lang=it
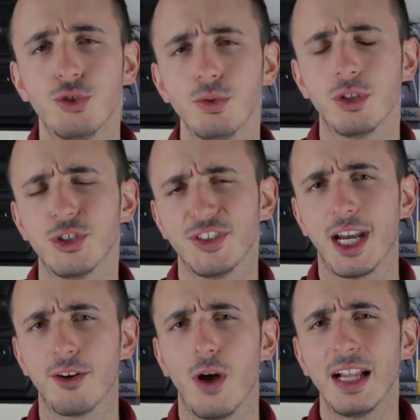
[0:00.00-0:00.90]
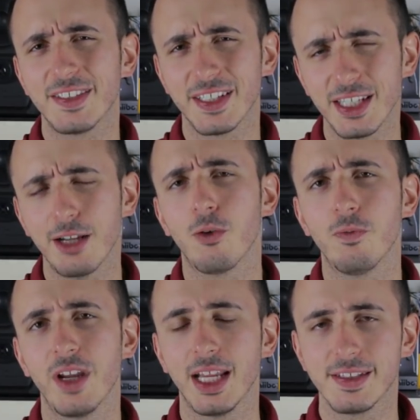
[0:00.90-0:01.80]
giugno ci saranno altre tre
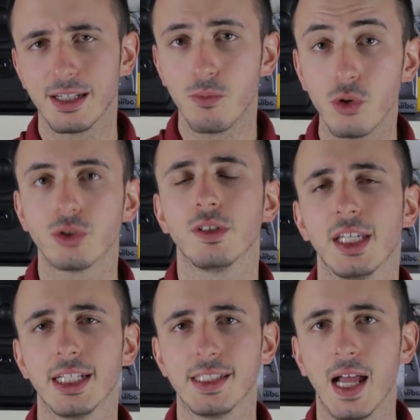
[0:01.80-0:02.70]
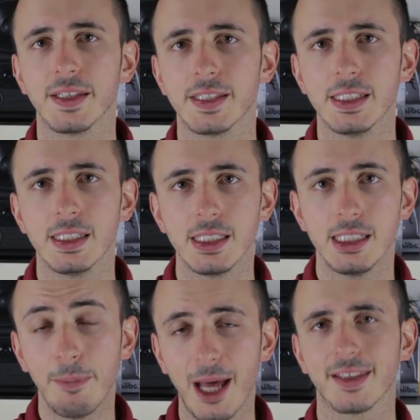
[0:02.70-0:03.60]
conferenze molto interessanti.
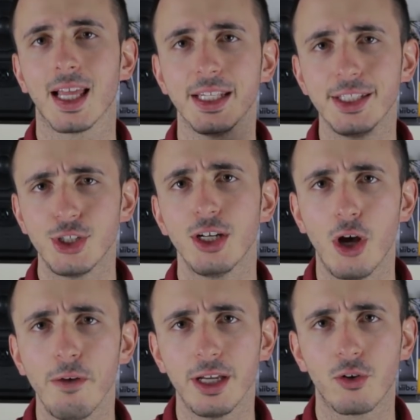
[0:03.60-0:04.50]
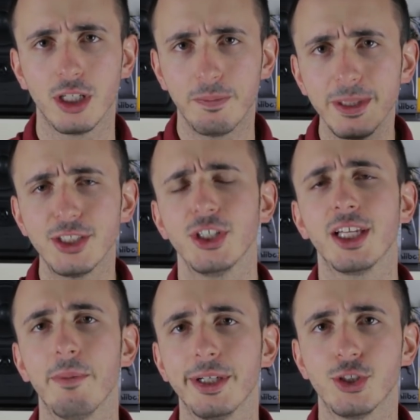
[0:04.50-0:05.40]
Si parte alle 19 con il PC
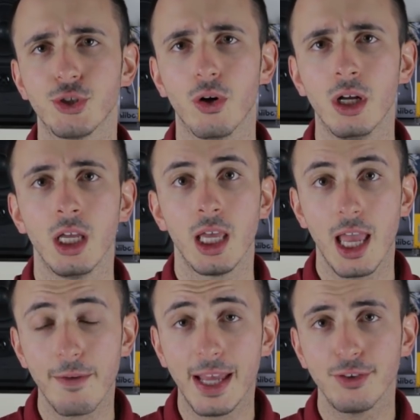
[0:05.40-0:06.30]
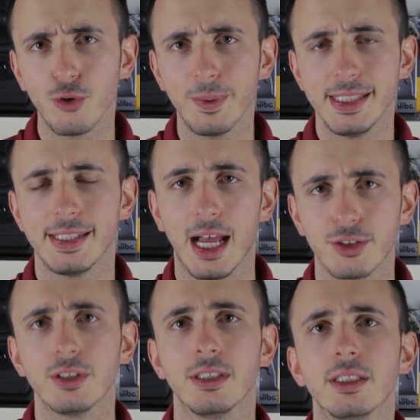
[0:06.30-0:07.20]
Gaming Show, evento
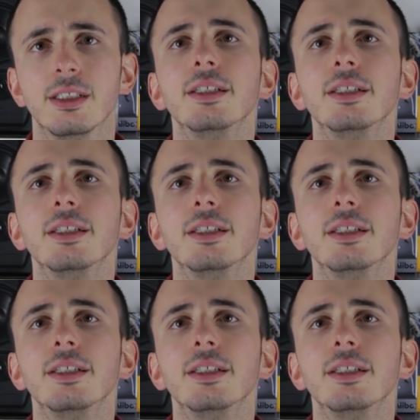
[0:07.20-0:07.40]
pensato